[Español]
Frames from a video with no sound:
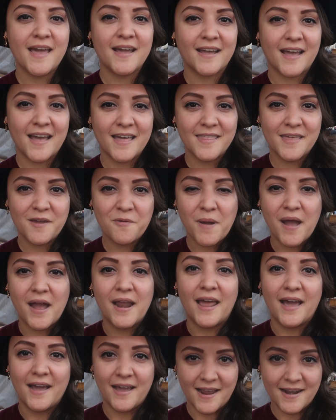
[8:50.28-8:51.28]
que acá en
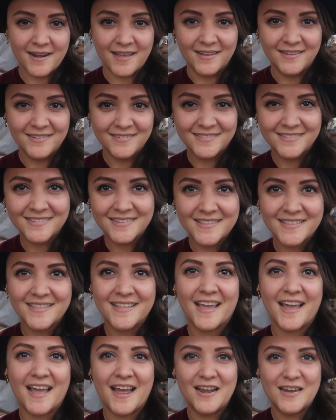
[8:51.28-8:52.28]
Guadalajara,
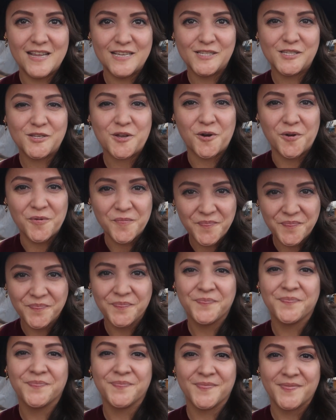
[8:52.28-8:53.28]

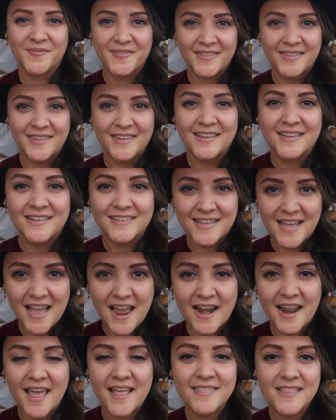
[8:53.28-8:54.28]
Jalisco. ¿Sí?
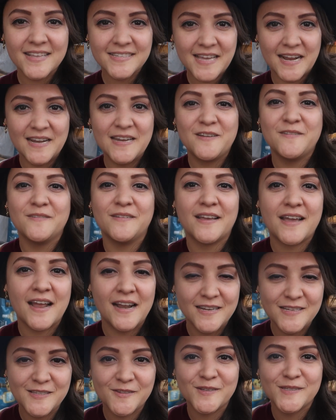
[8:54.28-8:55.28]

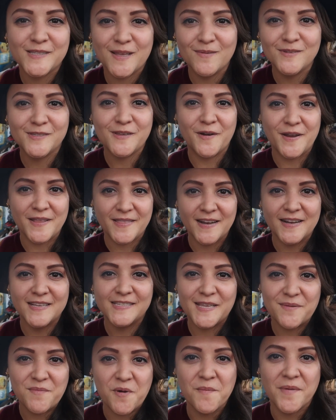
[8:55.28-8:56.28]
Jalisco, estamos ahorita
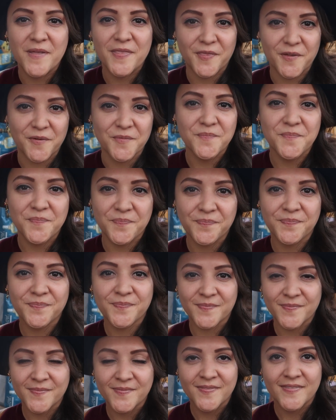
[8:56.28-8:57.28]
en
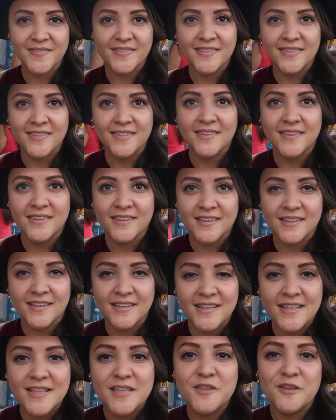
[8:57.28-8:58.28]
¿Y tú de dónde eres?
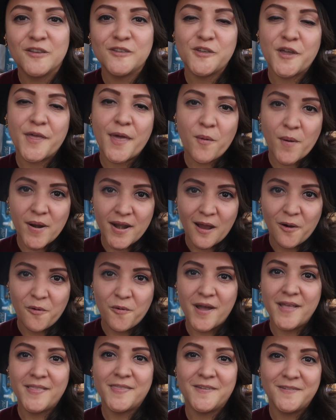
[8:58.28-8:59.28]
Yo soy de
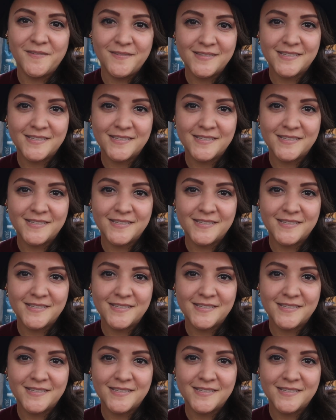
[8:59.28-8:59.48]
Guanajuato,